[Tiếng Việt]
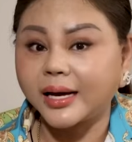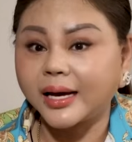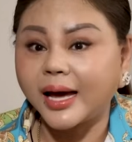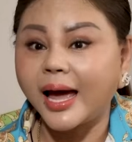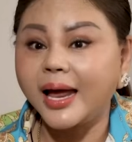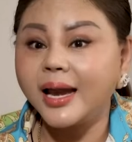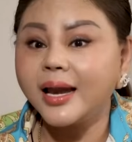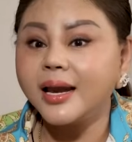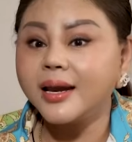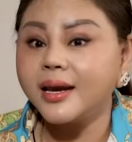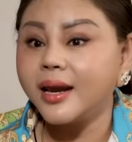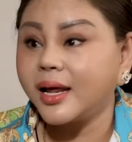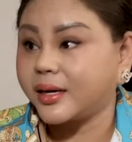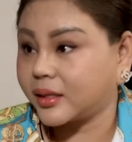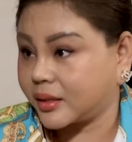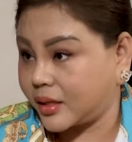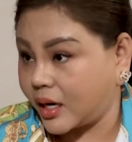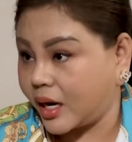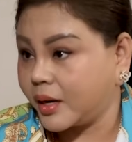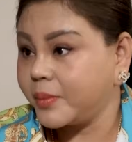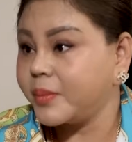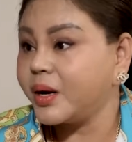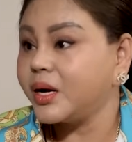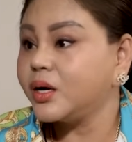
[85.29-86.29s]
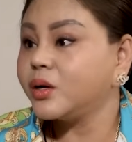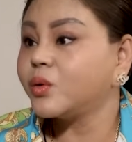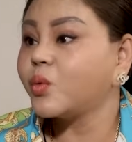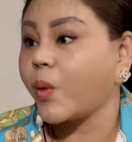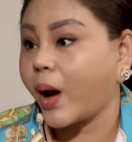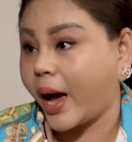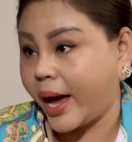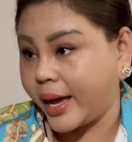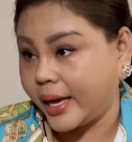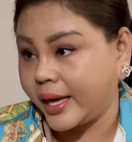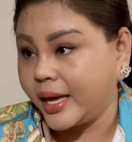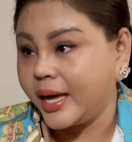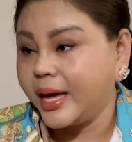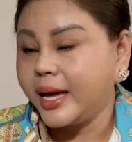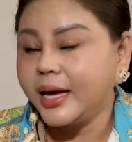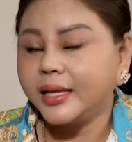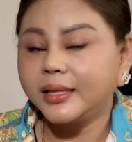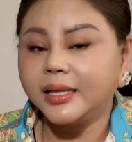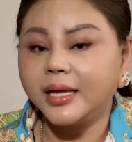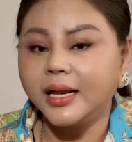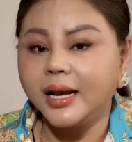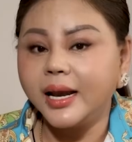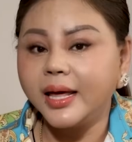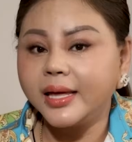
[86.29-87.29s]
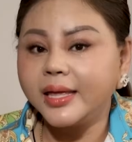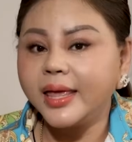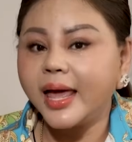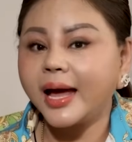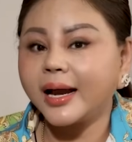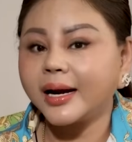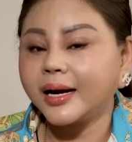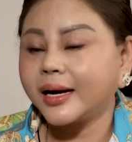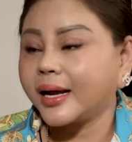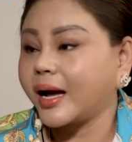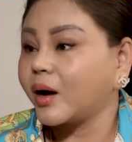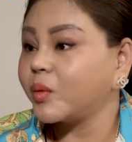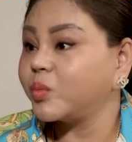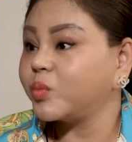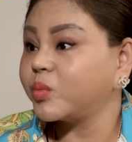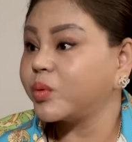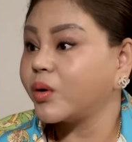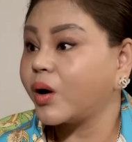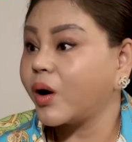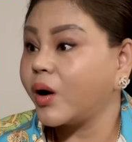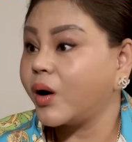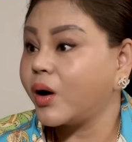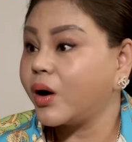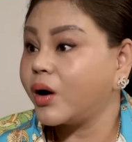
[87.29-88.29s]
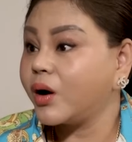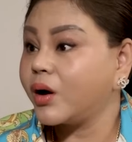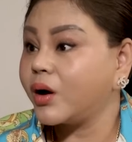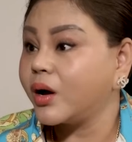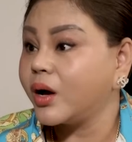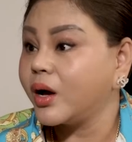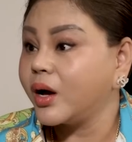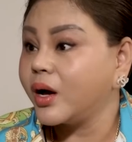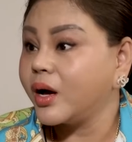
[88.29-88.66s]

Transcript: cái lịch ở bên nước ngoài thì lê giang không có